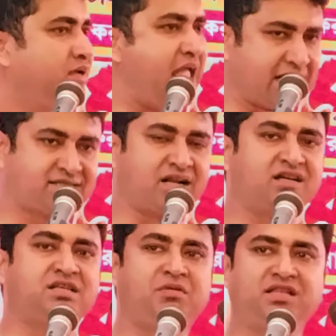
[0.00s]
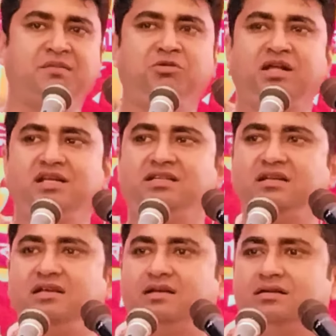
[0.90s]
এই এক সার্কাস আমরা দেখবো দাঁড়িয়ে
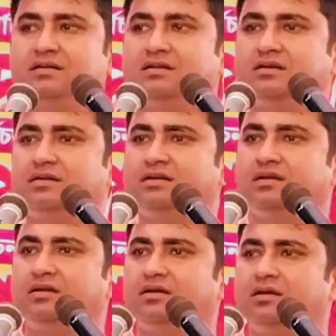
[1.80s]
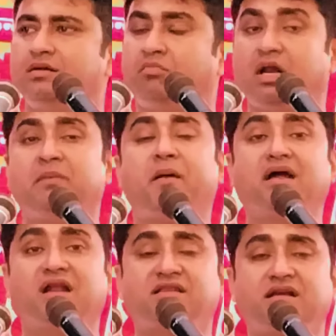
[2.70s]
দাঁড়িয়ে বলে
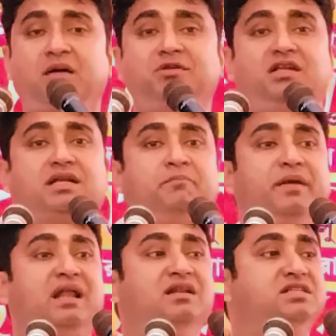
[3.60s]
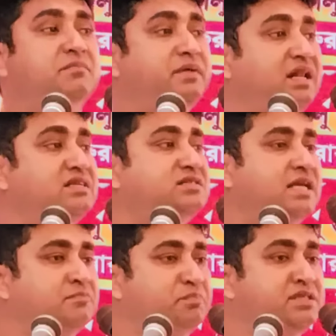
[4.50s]
বাংলা থেকে আমাদেরকে বিয়াল্লিশে
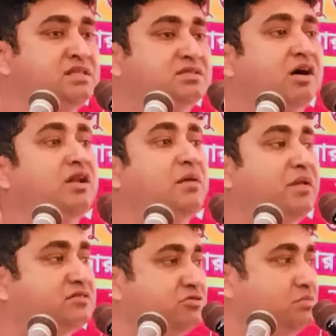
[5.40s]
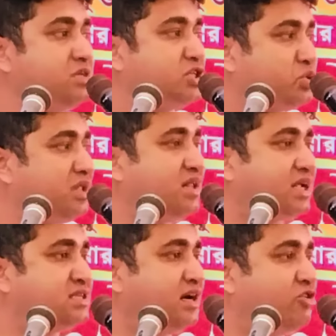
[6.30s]
বিয়াল্লিশটা এমপি দিন তাহলে আমরা তৃণমূলের
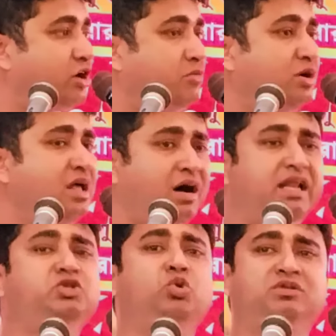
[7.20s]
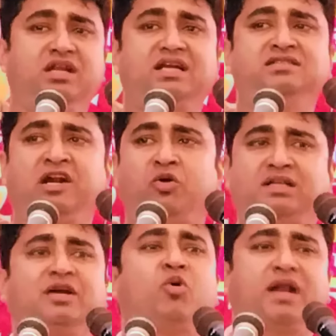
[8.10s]
চোরেদেরকে জেলে ঢোকাবো আরে চোরদেরকে জেলে
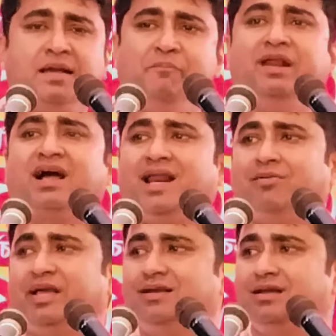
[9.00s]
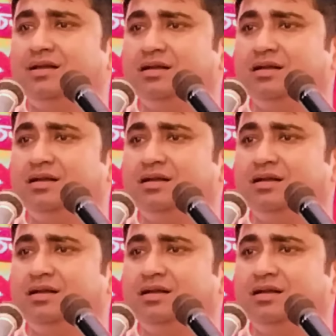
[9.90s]
ঢোকাতে কটা এমপি লাগে রে ভাই